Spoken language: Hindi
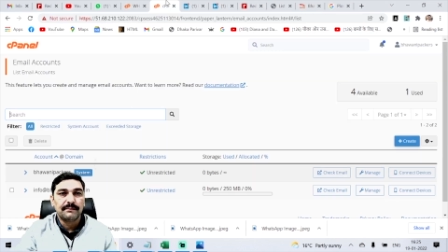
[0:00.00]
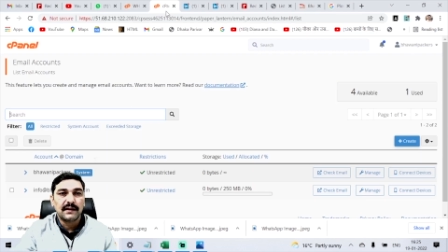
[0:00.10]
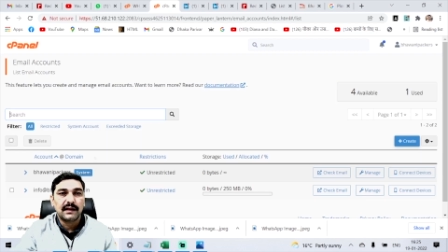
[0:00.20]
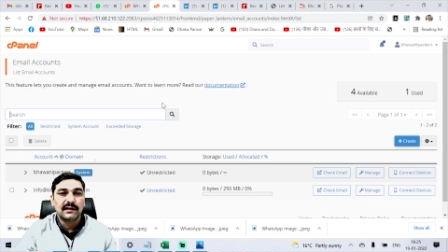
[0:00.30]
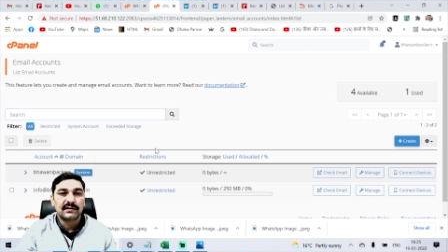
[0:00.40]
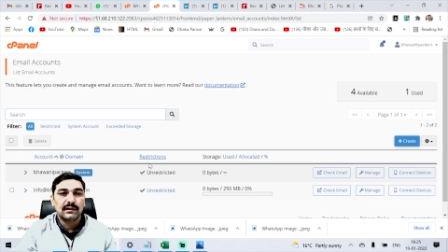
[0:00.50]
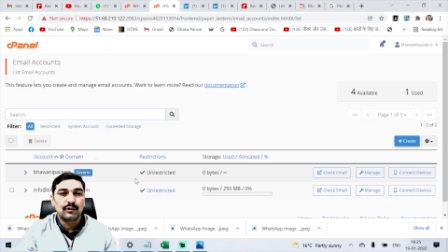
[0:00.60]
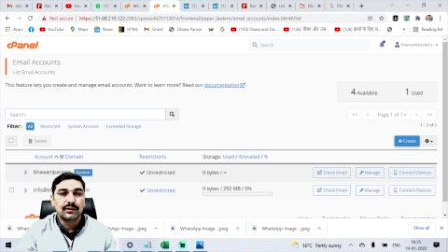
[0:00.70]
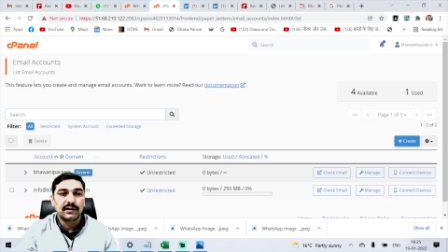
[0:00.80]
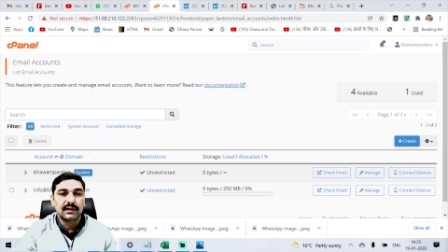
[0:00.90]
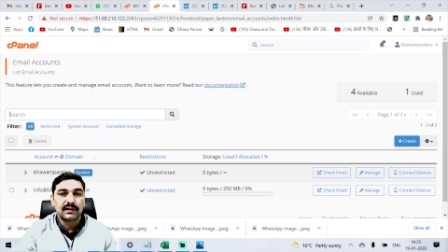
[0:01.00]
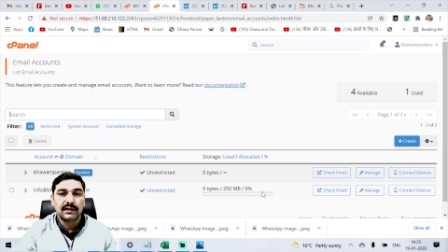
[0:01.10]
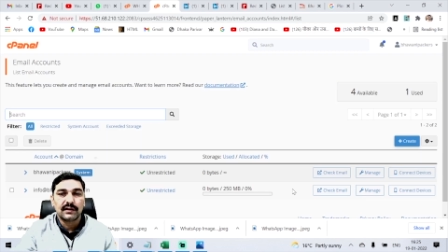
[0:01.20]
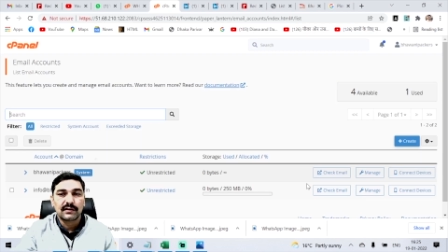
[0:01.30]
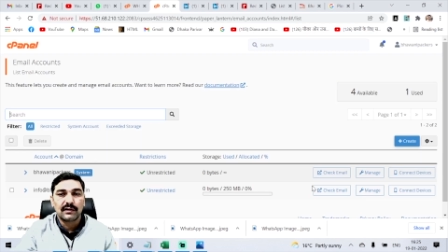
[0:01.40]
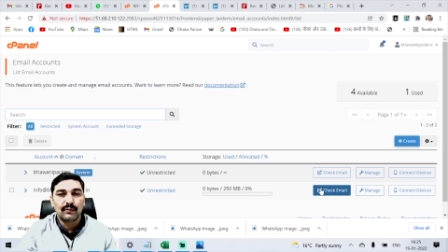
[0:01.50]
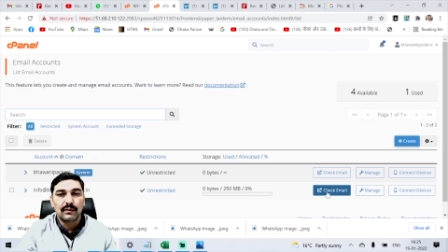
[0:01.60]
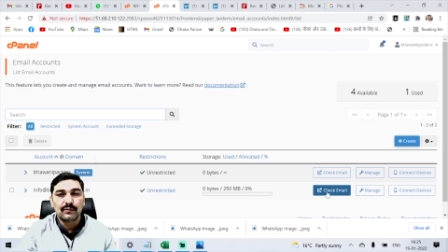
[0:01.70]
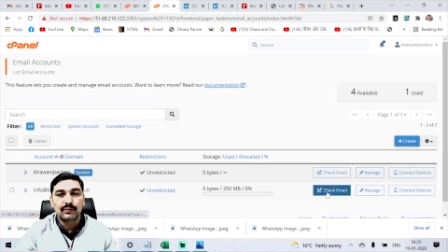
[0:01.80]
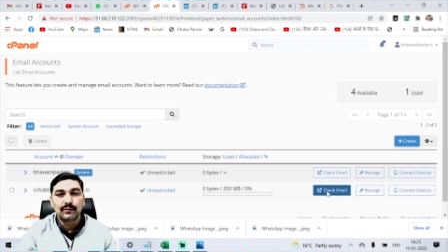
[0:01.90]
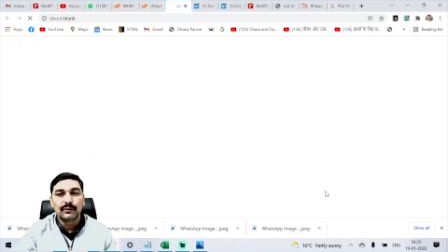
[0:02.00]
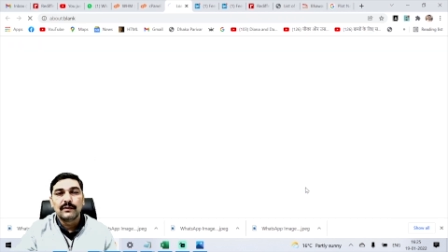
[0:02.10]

मैं पहले से लॉगिन करके रखा हुआ हूँ